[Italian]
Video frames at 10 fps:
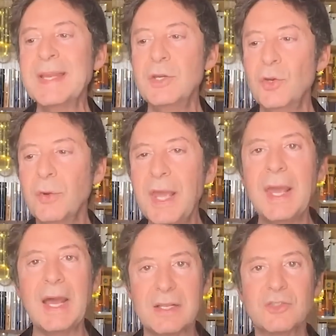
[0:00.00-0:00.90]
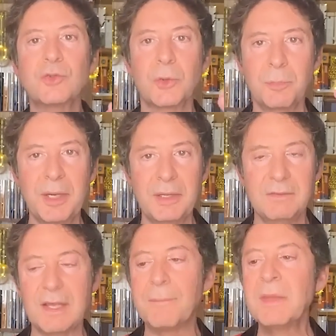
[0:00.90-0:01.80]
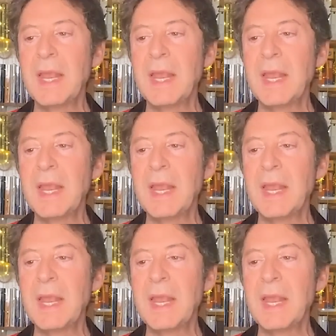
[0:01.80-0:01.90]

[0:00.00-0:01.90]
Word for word: Non è a sorpresa,